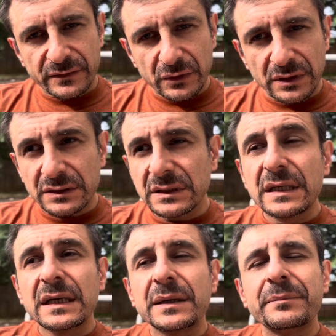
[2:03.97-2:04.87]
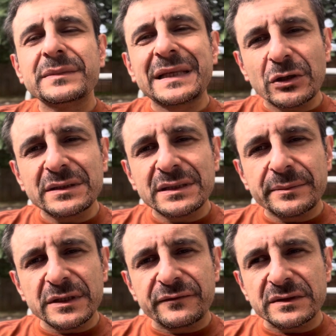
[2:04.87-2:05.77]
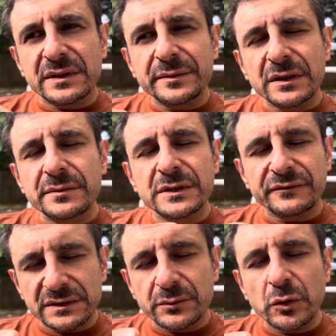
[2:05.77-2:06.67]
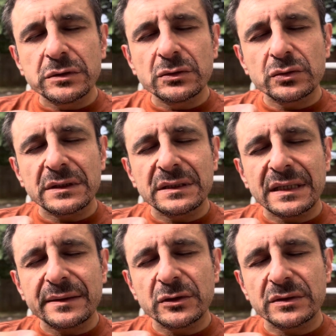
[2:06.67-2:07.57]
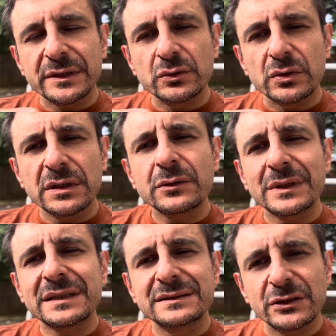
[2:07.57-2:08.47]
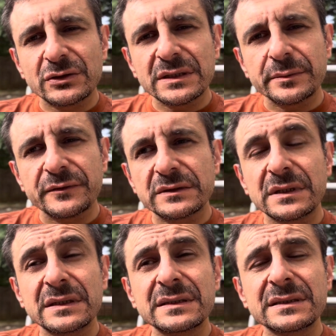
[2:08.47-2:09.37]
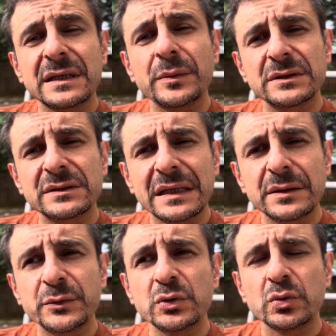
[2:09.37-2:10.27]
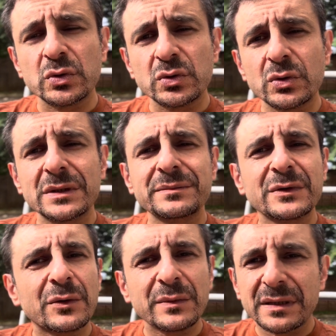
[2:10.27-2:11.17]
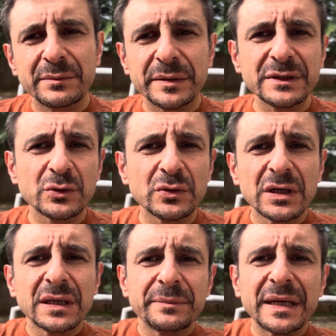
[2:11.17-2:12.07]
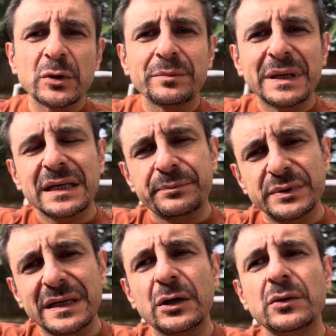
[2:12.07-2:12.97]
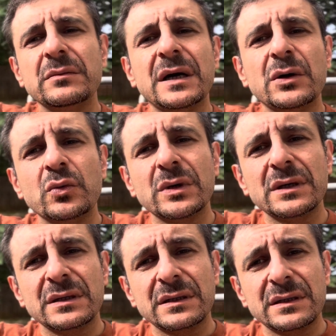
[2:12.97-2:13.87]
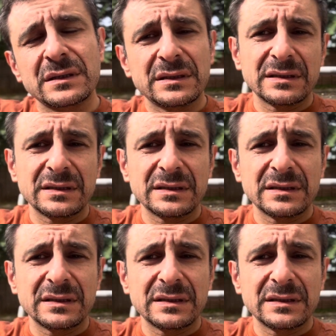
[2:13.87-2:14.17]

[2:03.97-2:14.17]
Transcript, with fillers: خلاص تجنب الفضه بالرغم ان الفضه ممكن يوصل الى 75 دولار ولكن تجنب الفضه لان انت لو بصيت على البنوك والدول هم لما بيجوا بيعملوا باك اب بتاعهم او ال ال